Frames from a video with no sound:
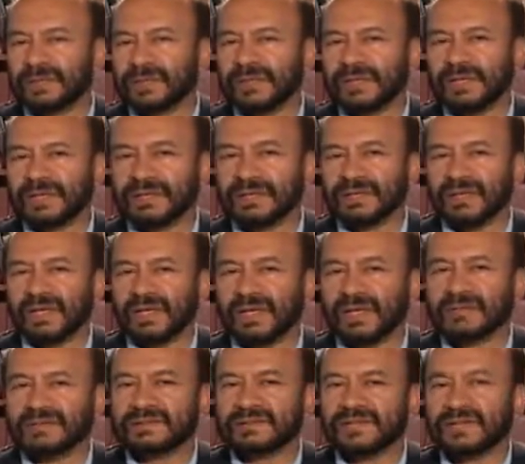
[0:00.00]

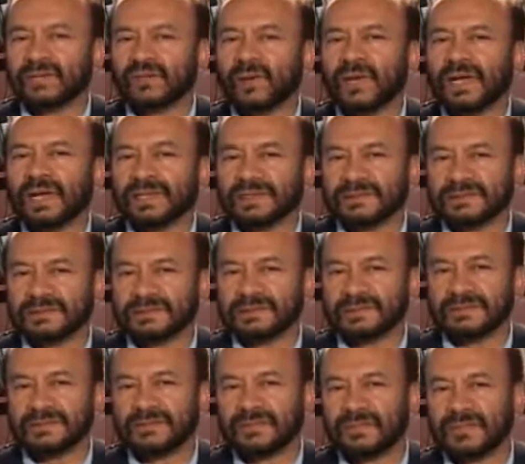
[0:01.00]
cantidades iguales.
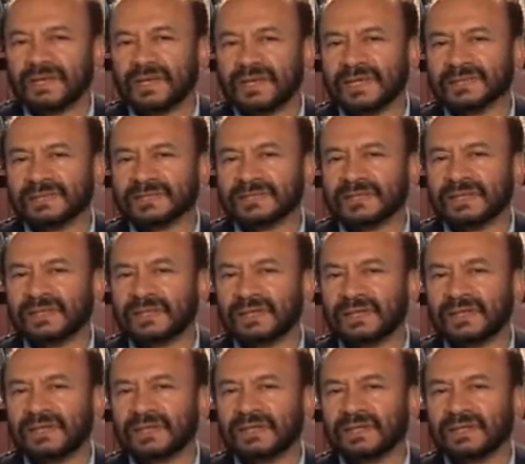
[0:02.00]
Así que